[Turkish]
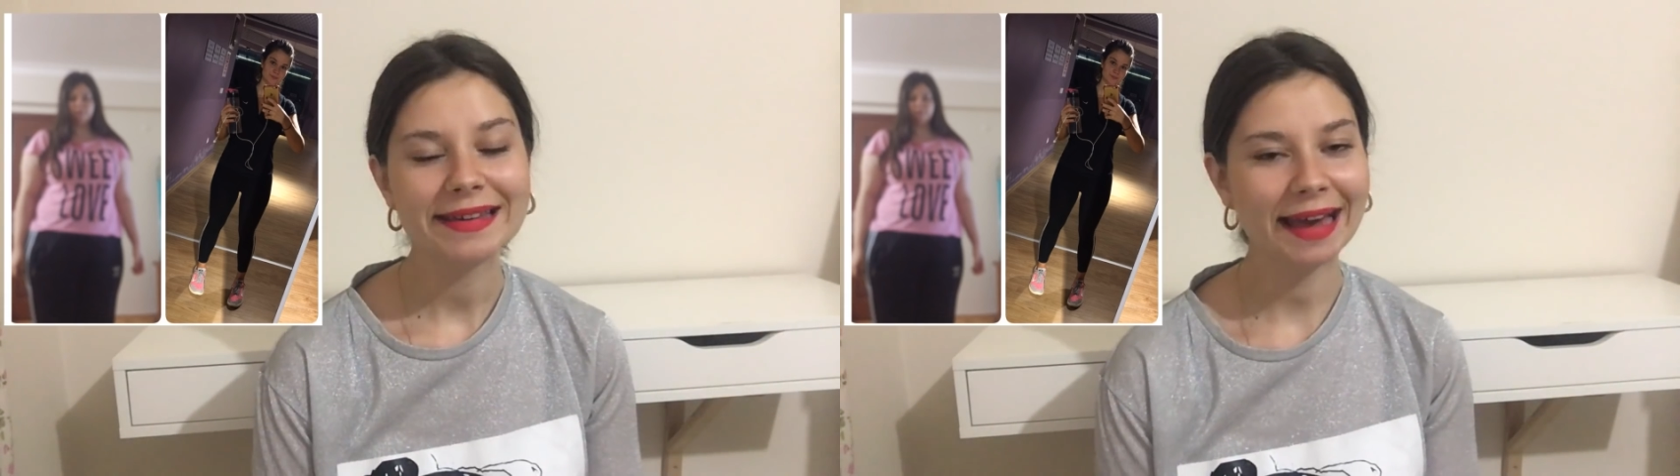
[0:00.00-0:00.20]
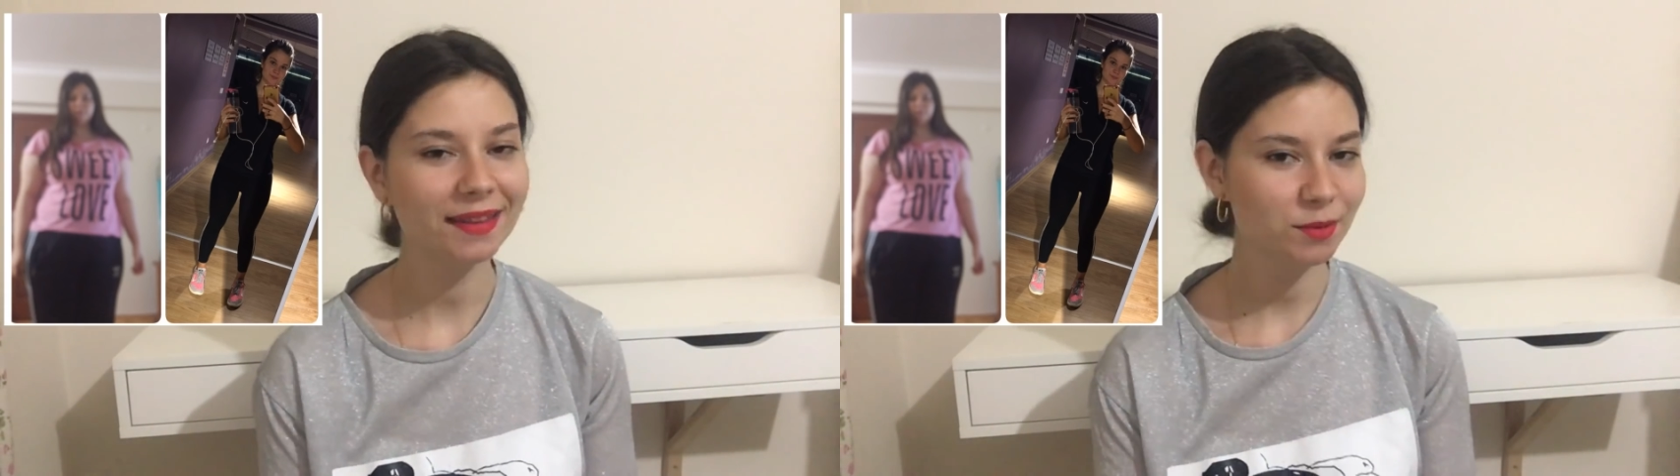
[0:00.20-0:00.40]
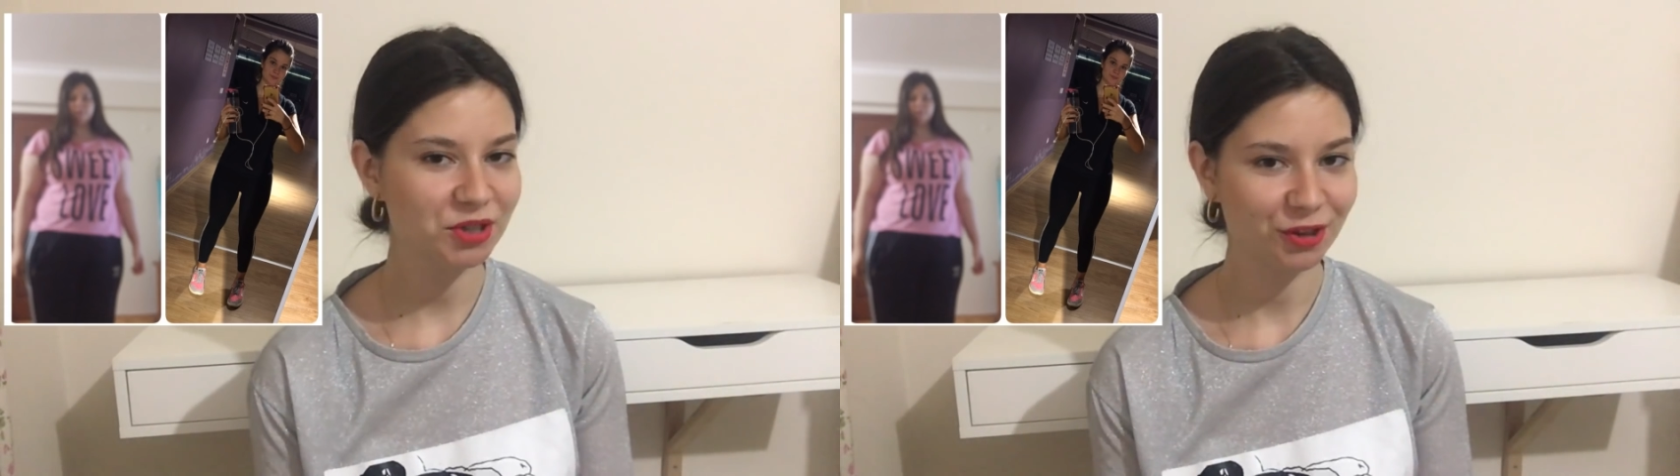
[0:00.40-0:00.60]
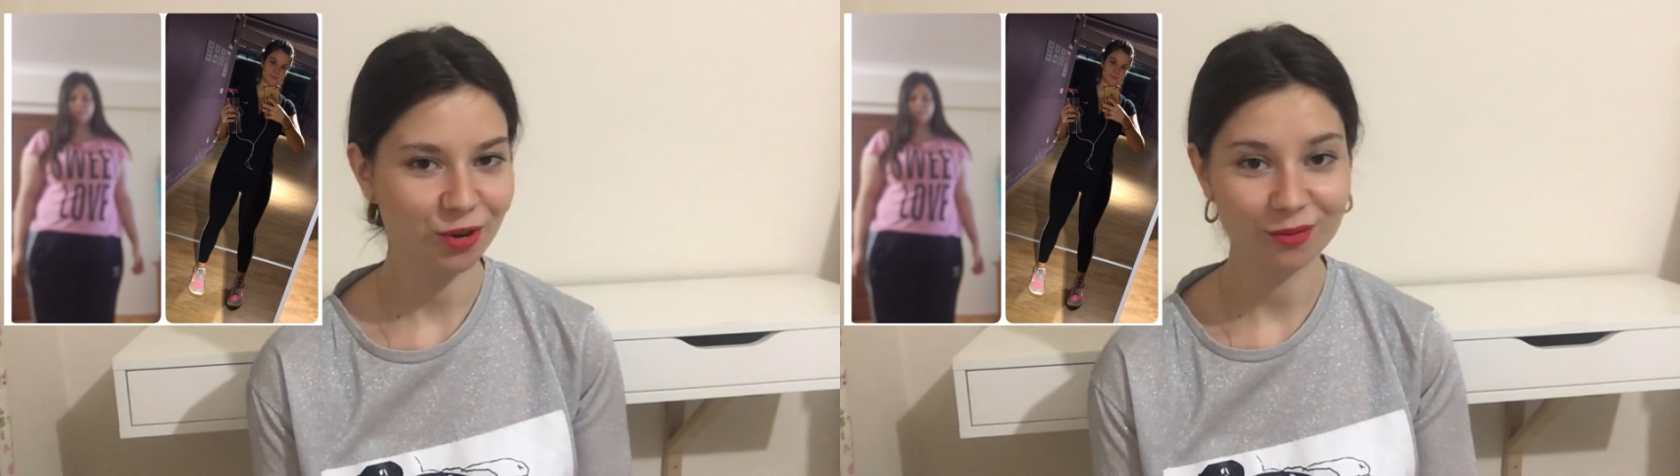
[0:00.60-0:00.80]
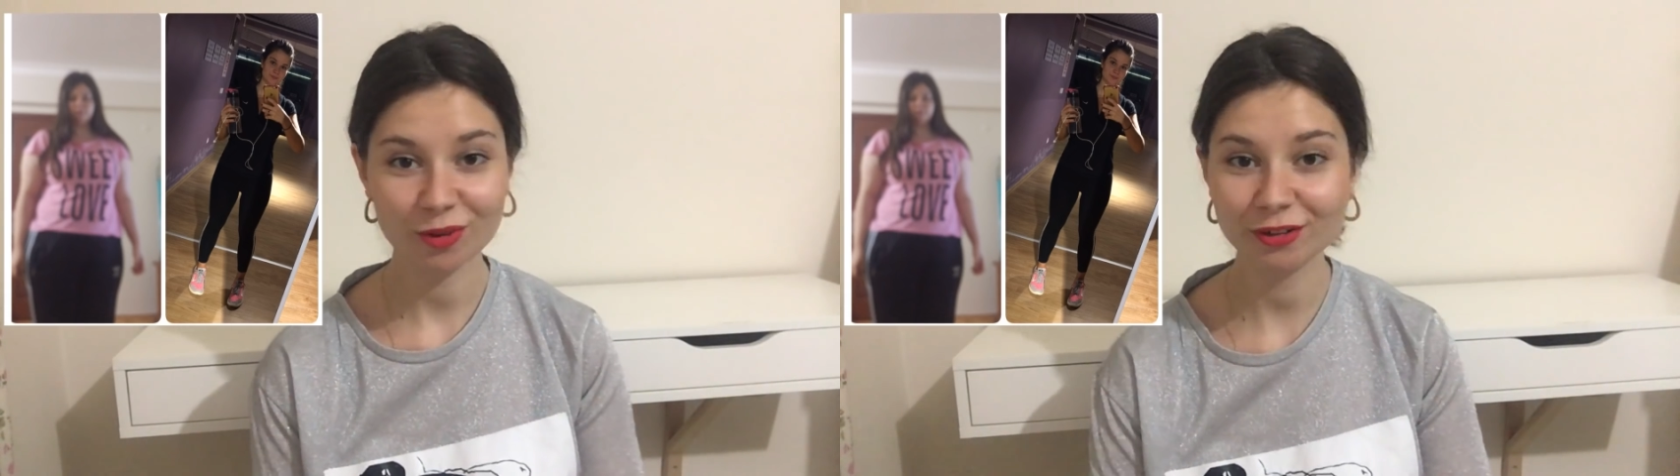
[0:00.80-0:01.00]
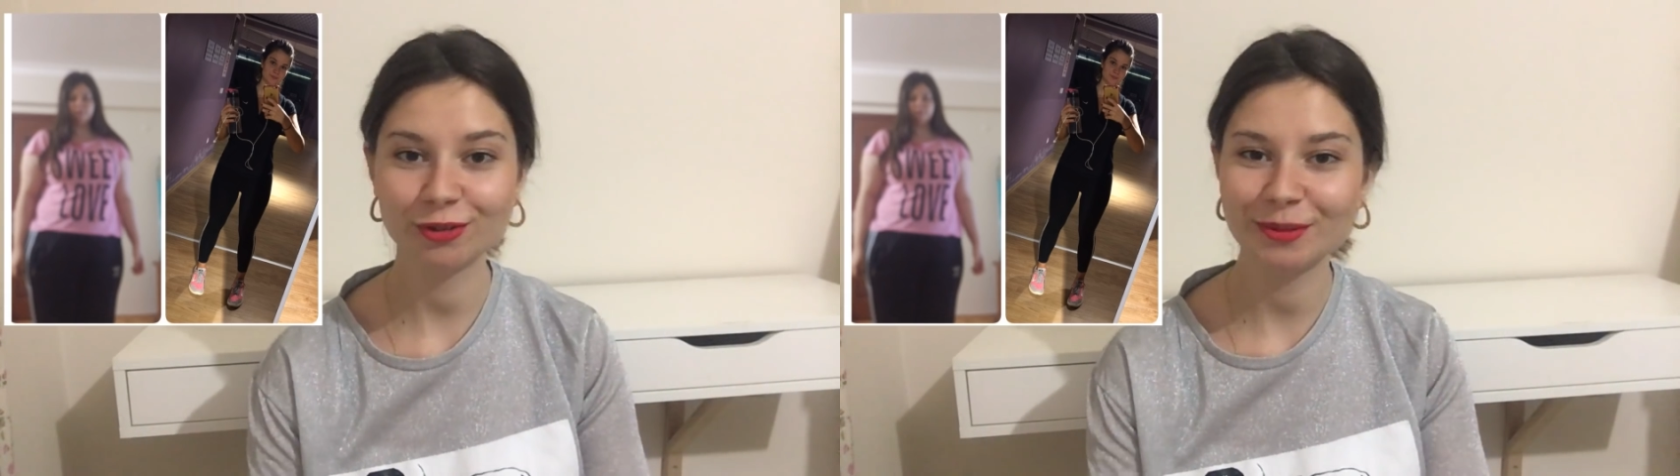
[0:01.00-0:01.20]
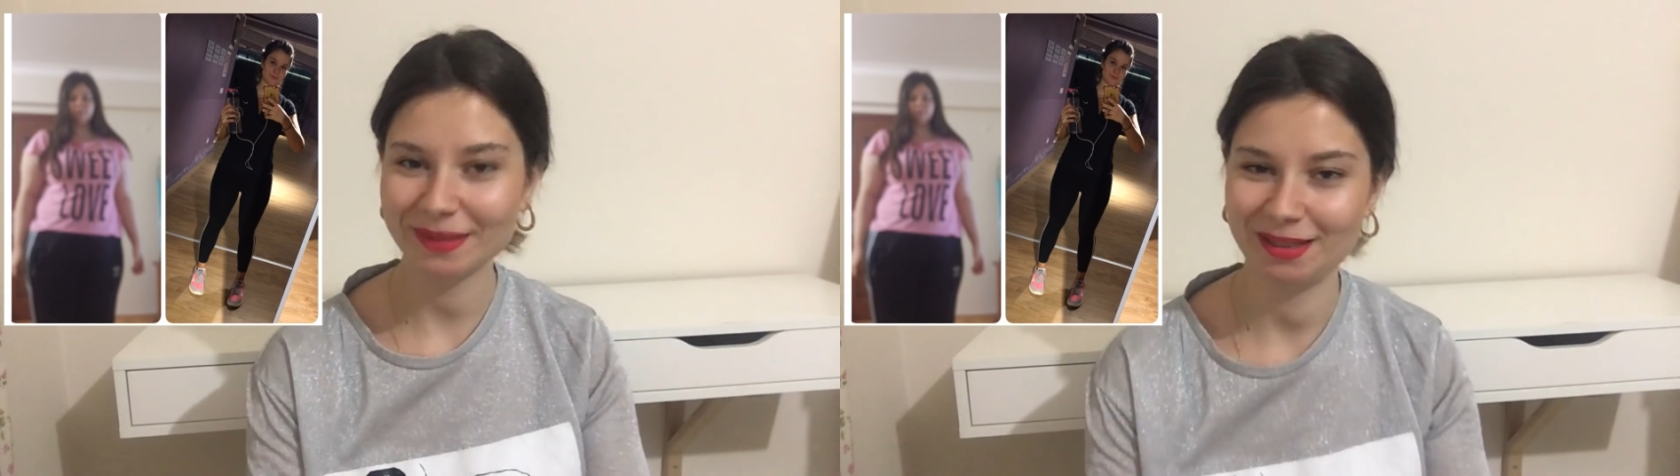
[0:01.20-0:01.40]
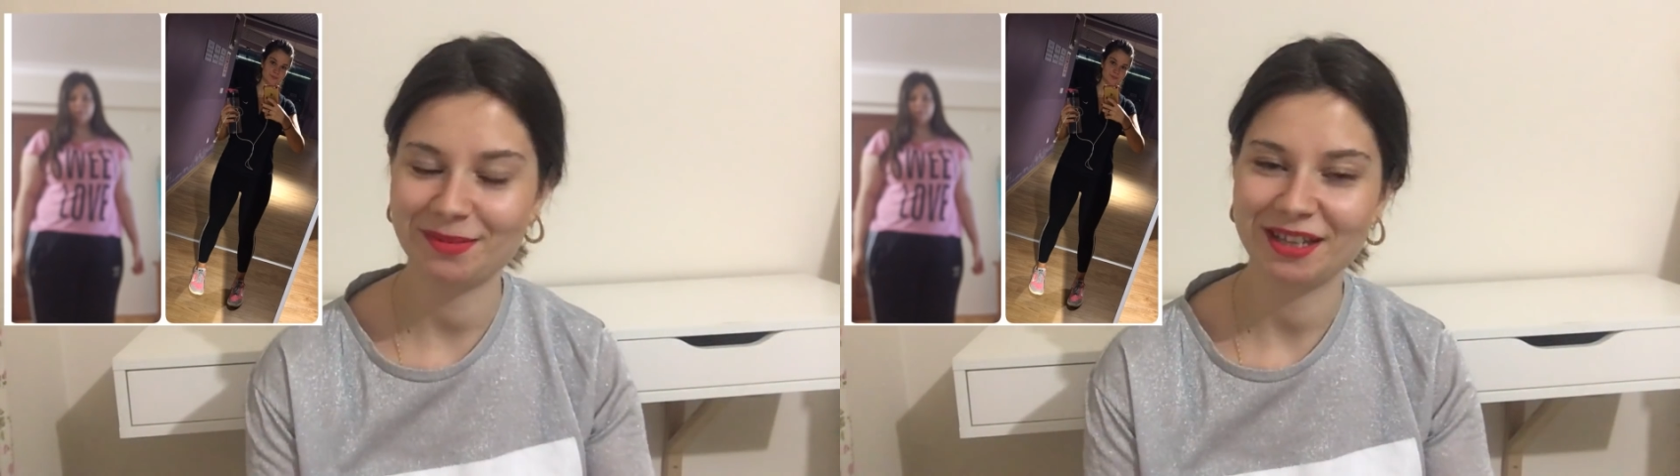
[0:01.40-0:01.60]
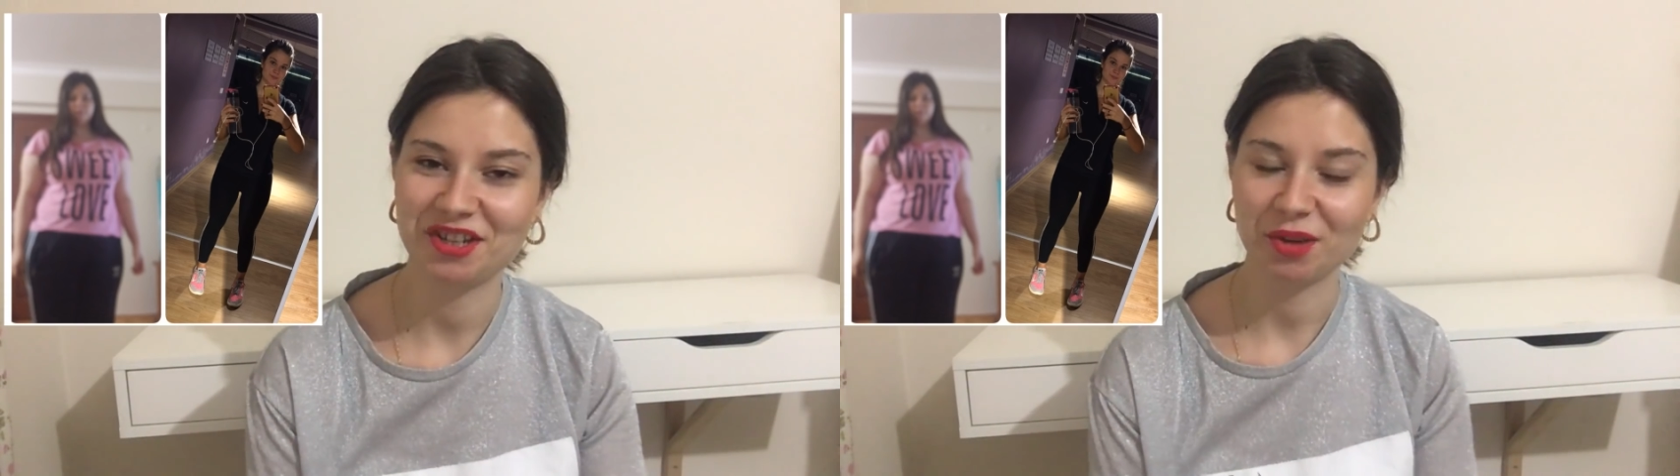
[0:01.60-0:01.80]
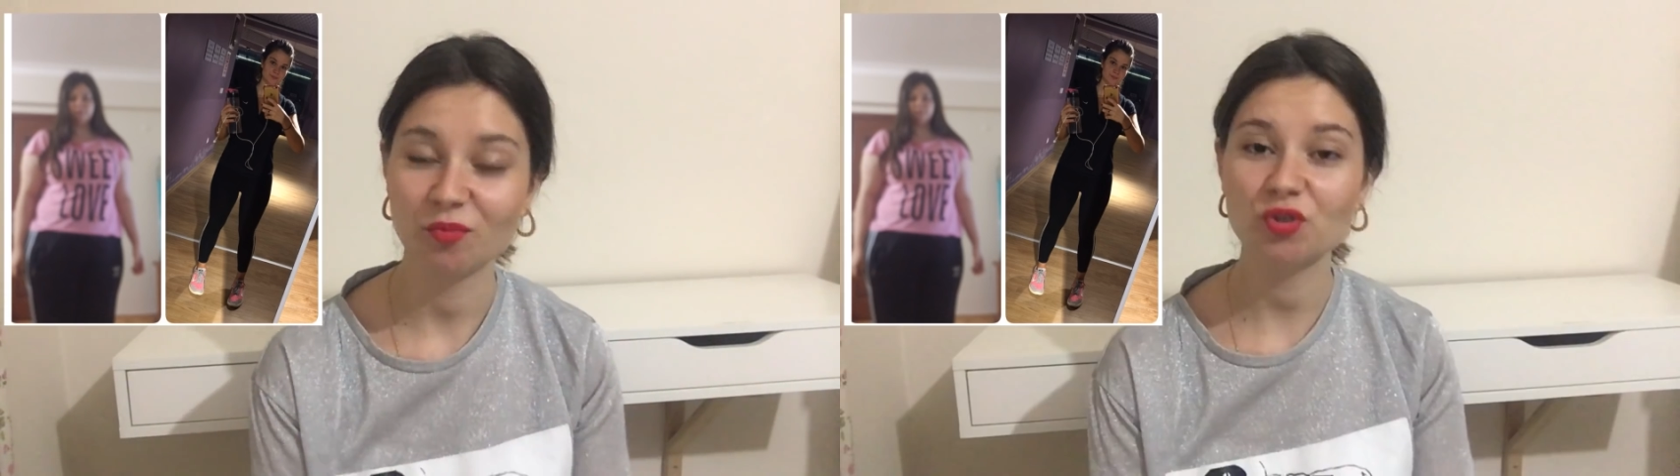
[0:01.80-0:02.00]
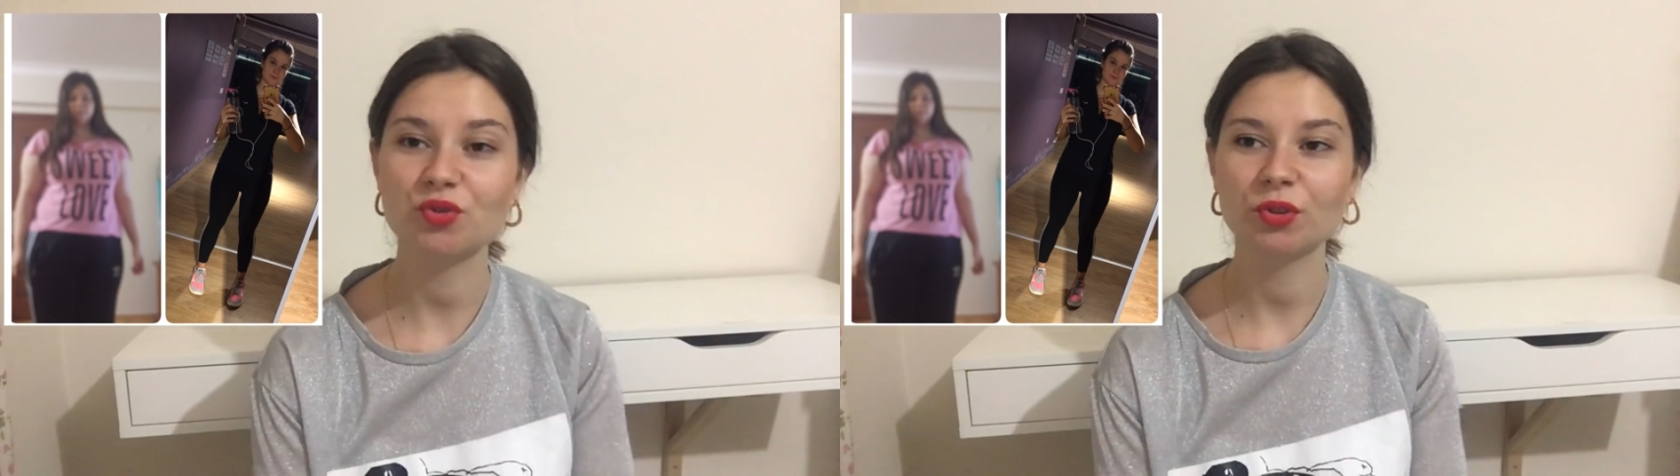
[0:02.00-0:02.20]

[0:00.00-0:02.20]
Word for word: Kendimi çekiyorum. Bu arada orada beni kimse çekmiyor.